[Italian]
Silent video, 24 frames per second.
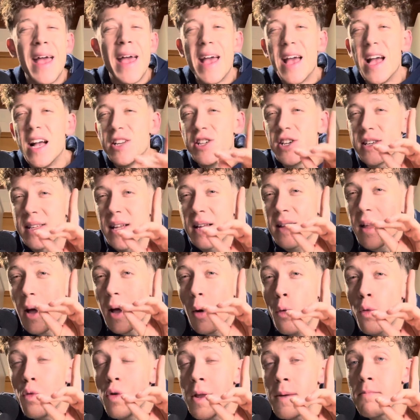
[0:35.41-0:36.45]
e c'è stata
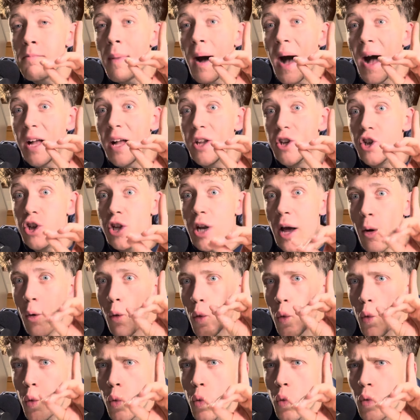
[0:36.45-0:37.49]
un'immagine,
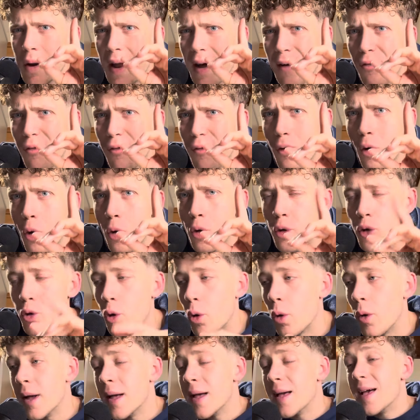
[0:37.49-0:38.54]
una
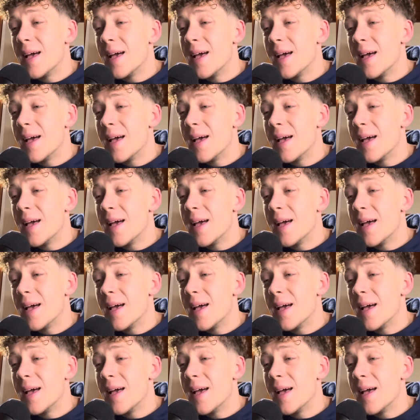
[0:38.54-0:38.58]
foto